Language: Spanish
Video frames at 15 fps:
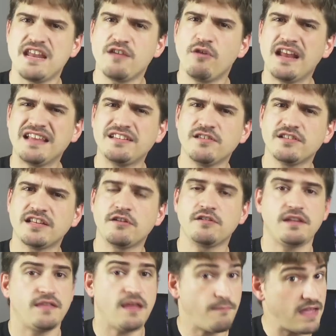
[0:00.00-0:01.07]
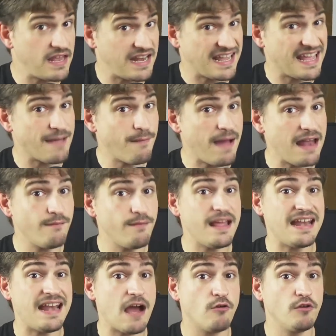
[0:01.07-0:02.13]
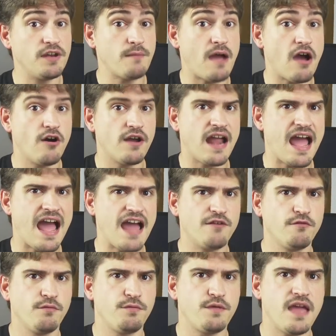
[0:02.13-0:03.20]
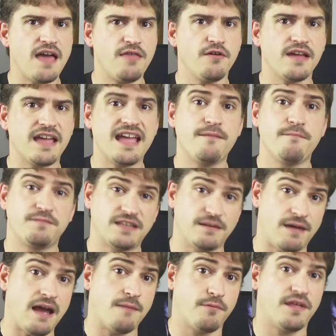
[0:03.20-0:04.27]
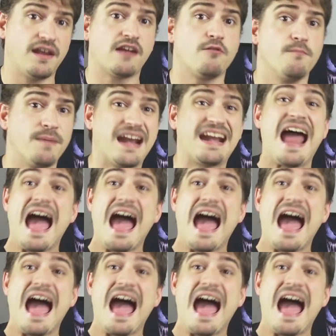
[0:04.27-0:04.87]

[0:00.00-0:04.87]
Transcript: ¿y cuál ha sido esa noticia? Bien, es que Valve en las últimas horas ha anunciado que se va a poder comprar